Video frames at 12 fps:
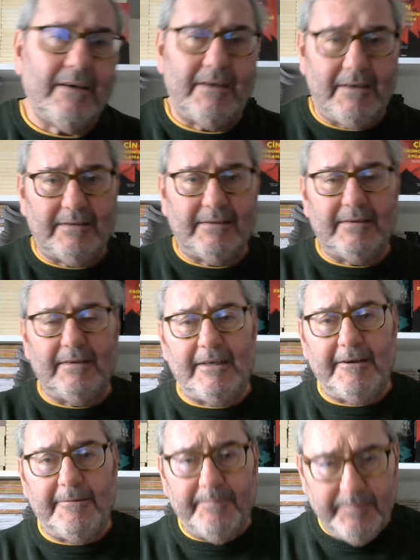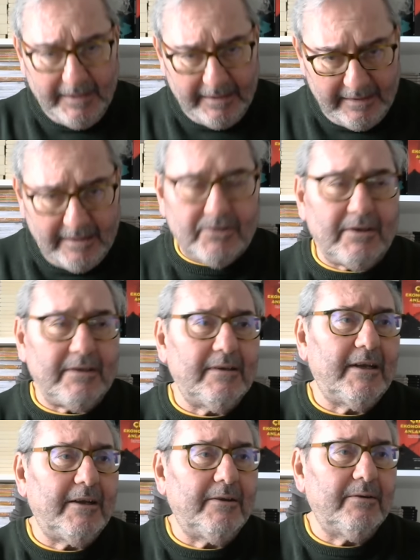arasında
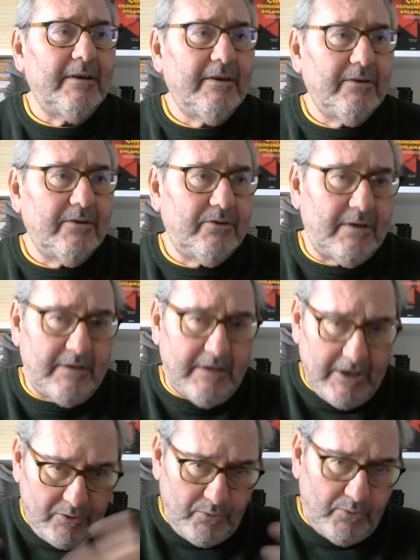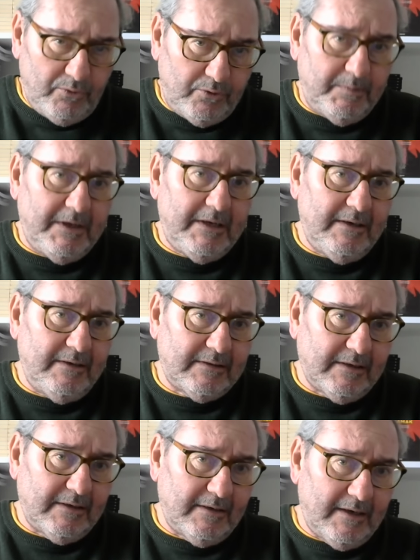yaşanılan 200 bin
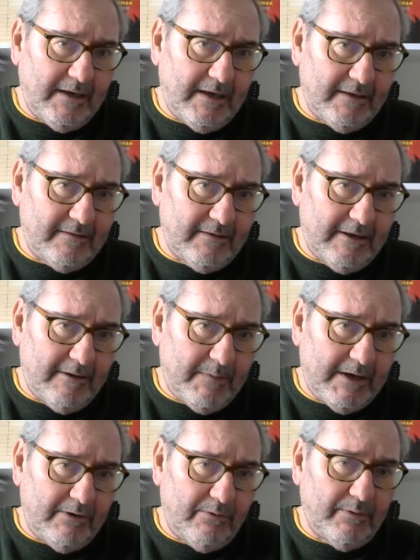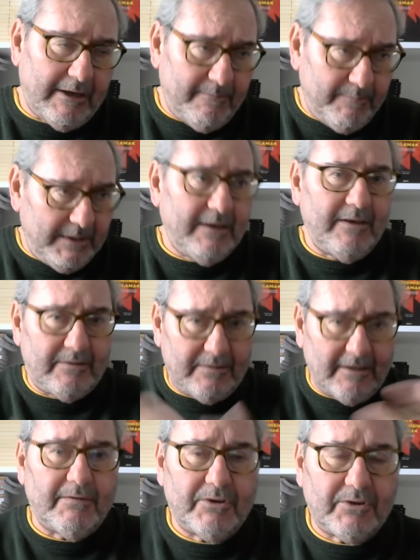insanın hayatına mal olan bir iç
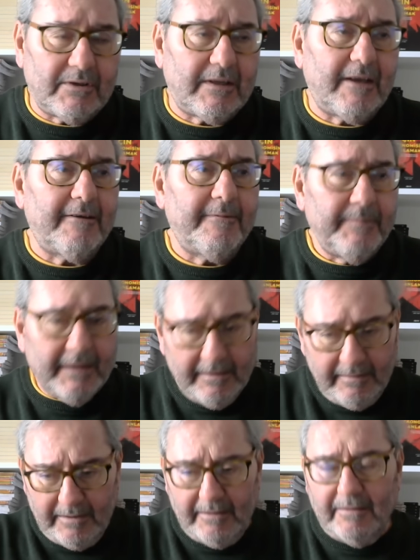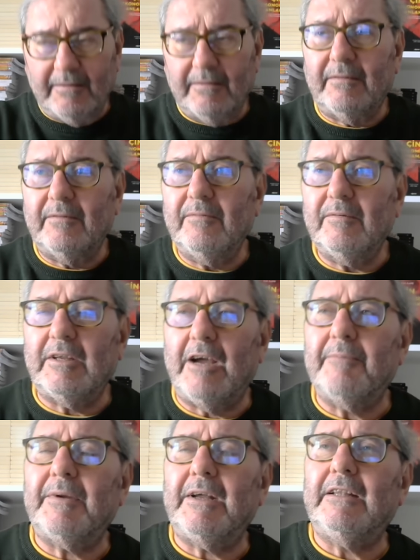savaşı da e,
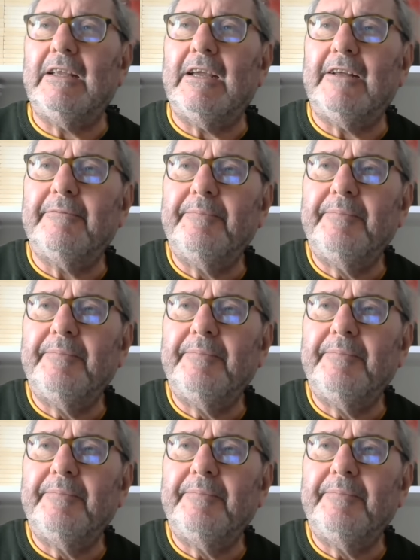damgalayan